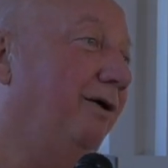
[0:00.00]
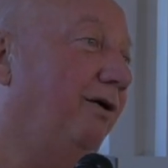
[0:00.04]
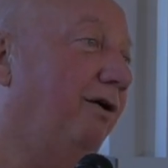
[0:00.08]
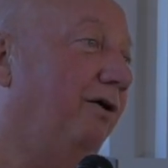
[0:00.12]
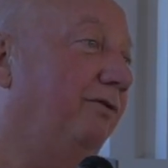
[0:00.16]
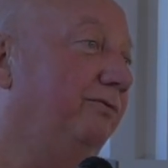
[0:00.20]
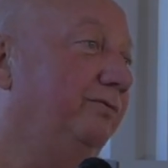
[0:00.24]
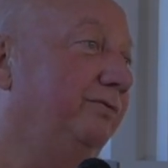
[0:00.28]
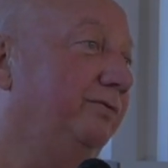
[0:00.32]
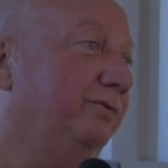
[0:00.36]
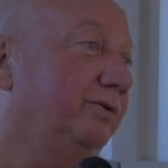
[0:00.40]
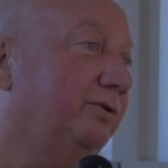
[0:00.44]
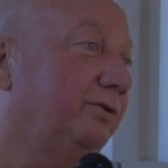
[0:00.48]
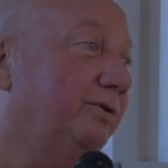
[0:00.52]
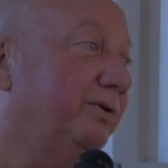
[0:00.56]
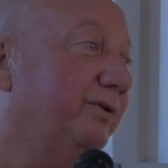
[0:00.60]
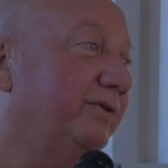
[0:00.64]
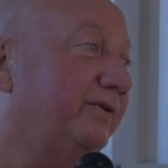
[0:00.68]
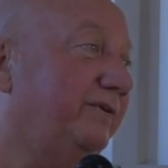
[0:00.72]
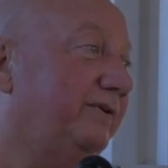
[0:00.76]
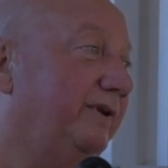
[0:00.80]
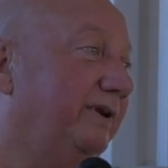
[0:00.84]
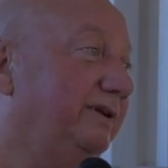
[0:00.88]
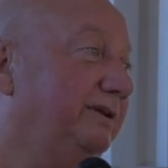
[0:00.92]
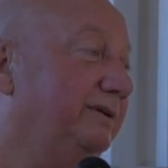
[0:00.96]
ont vu que le
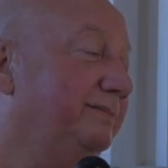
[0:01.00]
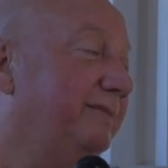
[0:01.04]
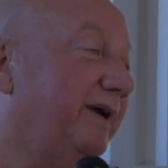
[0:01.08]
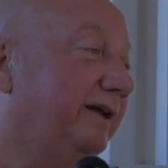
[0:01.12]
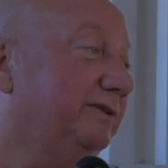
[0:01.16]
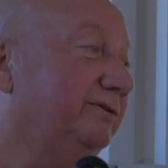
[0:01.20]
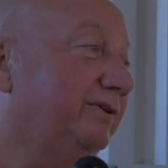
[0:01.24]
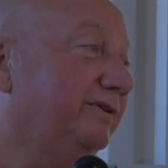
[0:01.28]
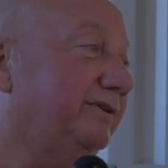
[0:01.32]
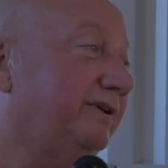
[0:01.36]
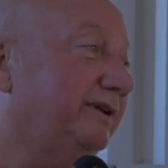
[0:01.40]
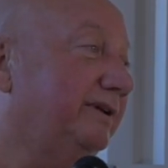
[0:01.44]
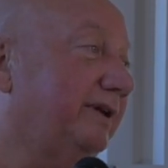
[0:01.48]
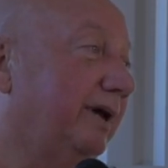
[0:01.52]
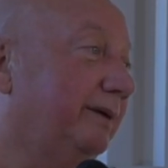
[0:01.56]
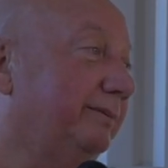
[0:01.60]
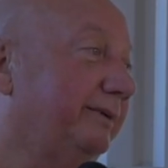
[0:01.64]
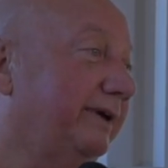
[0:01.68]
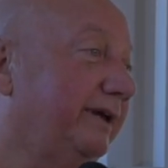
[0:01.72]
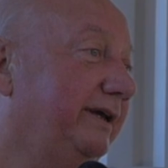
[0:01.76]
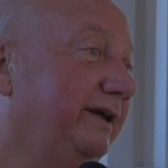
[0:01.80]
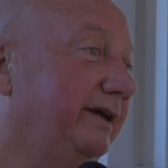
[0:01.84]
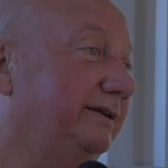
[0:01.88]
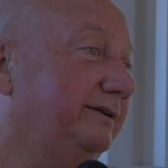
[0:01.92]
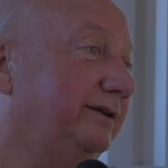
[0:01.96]
sédiment de cet
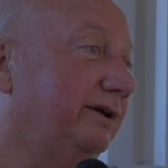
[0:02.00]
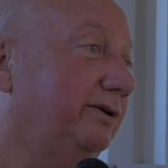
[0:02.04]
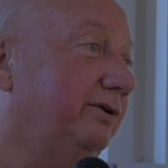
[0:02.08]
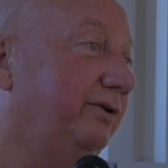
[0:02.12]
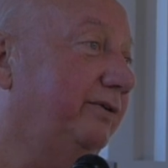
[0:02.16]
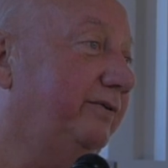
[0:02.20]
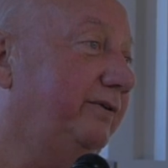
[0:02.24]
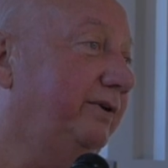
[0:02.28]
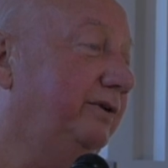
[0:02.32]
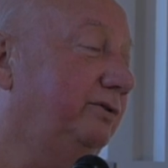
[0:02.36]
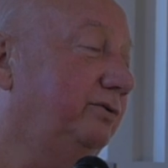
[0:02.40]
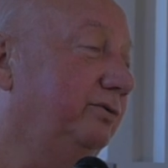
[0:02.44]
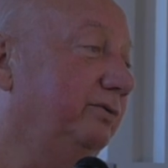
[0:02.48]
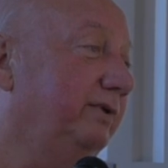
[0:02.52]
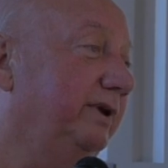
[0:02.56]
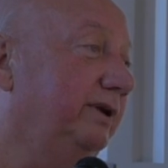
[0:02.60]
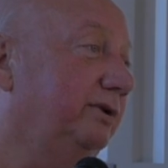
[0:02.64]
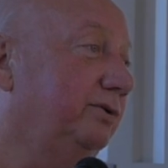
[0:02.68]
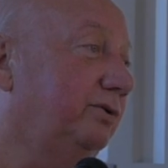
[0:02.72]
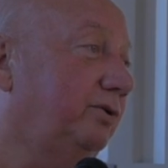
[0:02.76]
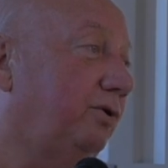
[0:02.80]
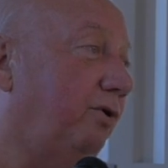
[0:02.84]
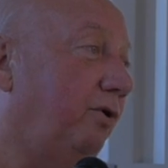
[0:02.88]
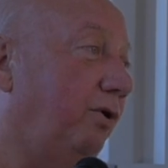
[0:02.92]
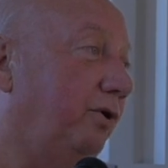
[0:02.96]
abri était constitué de
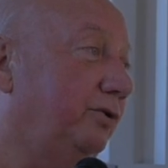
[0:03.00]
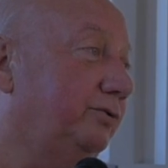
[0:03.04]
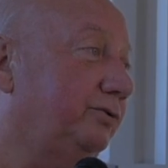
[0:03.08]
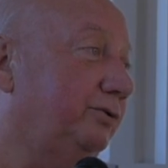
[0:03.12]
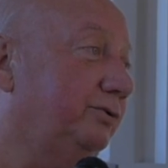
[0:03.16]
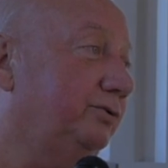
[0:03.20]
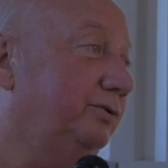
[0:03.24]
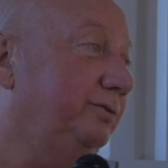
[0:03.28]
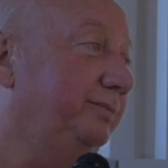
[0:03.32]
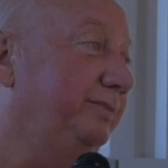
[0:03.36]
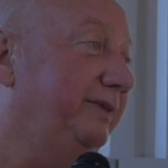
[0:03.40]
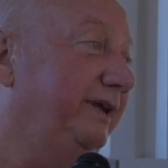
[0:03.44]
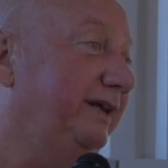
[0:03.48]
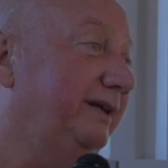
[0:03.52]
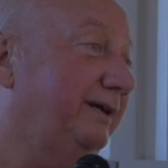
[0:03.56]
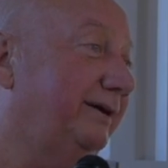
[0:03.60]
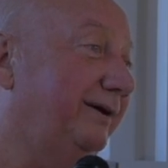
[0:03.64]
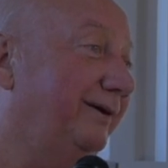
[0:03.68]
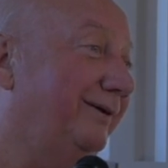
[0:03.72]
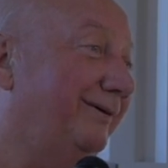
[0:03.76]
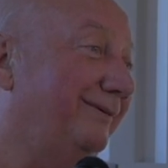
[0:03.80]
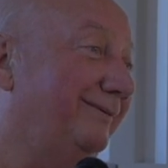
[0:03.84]
crottes de biques,